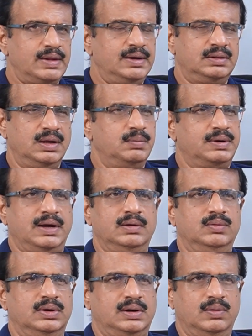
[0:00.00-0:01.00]
అయితే ఆమె
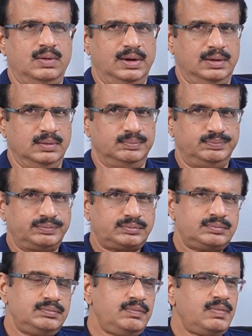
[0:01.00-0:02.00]
కన్వర్ట్ అవ్వలేదు
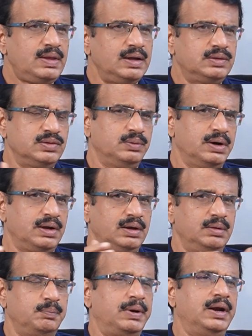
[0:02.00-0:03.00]

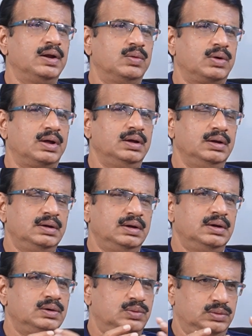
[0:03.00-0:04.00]
చివరికి పెళ్లి కూడా
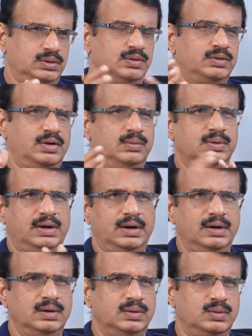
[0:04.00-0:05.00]
టూ థౌజండ్
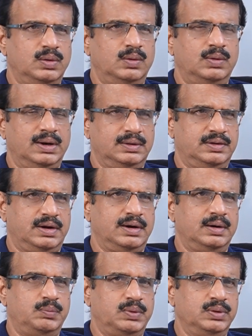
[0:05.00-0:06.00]
సెవెంటీన్లో గోవాలో
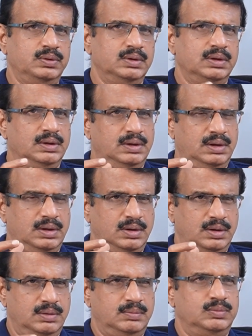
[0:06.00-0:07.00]
జరిగినప్పుడు
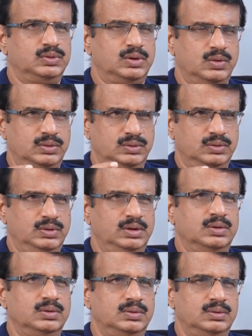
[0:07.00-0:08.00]
ముందు రోజు
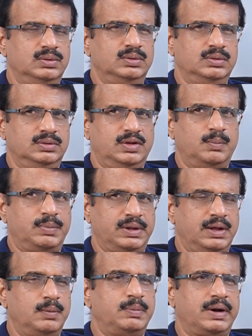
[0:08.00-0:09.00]
హిందూ
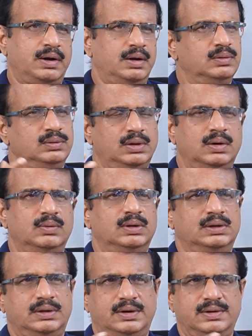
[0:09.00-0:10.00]
సంప్రదాయ ప్రకారం
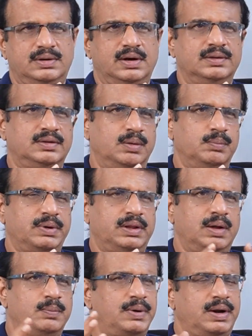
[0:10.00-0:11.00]
తర్వాత క్రిస్టియన్
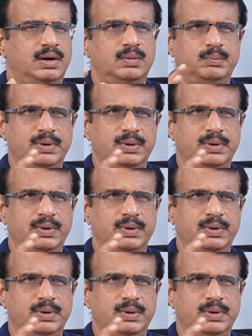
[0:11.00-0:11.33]
సంప్రదాయ ప్రకారం